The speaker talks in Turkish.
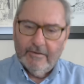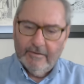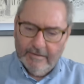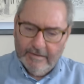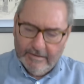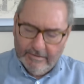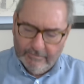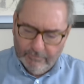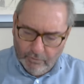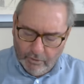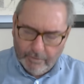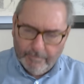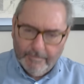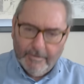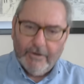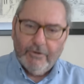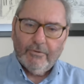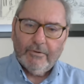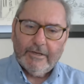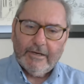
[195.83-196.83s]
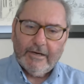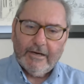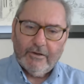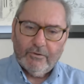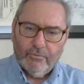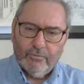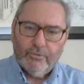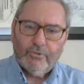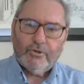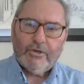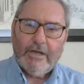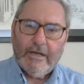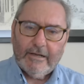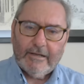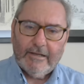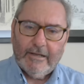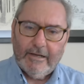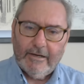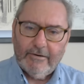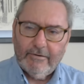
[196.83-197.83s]
Normal olarak
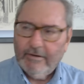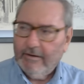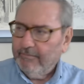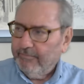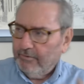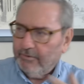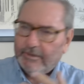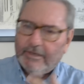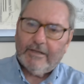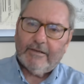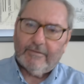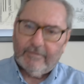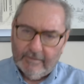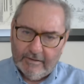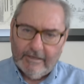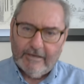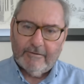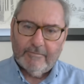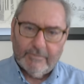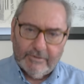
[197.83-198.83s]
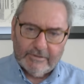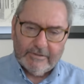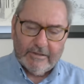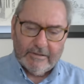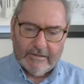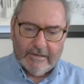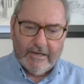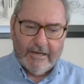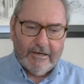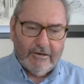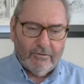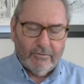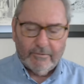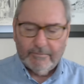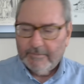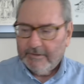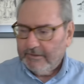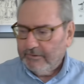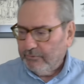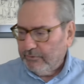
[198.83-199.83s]
uçaklar, F-16'larımız da dahil
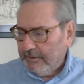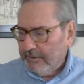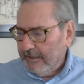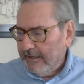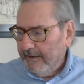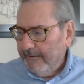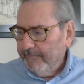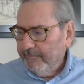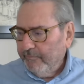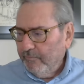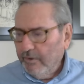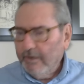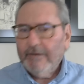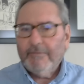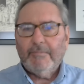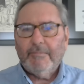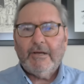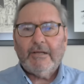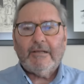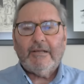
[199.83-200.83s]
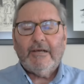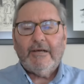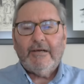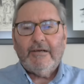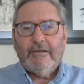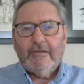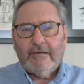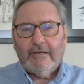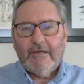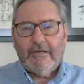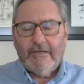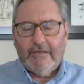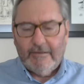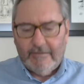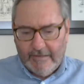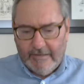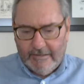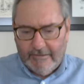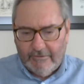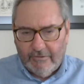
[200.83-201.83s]
olmak üzere mühimmatlarını
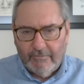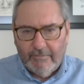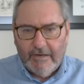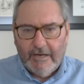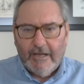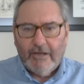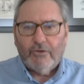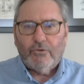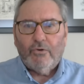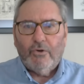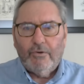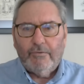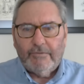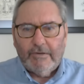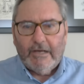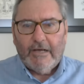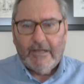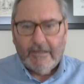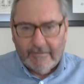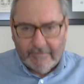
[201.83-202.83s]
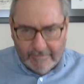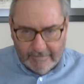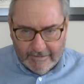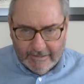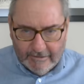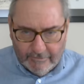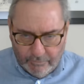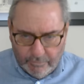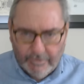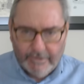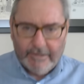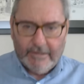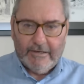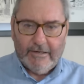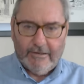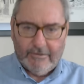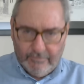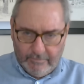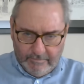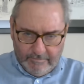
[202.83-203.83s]
kanat altı veya gövde altına
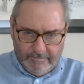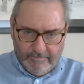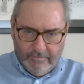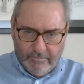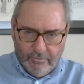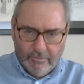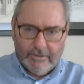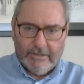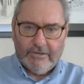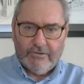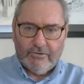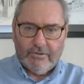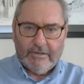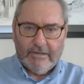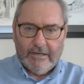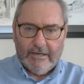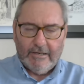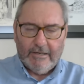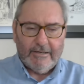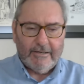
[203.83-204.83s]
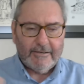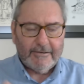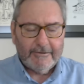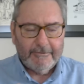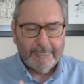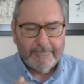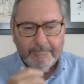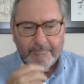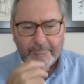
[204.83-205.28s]
koyarak yola çıkarlar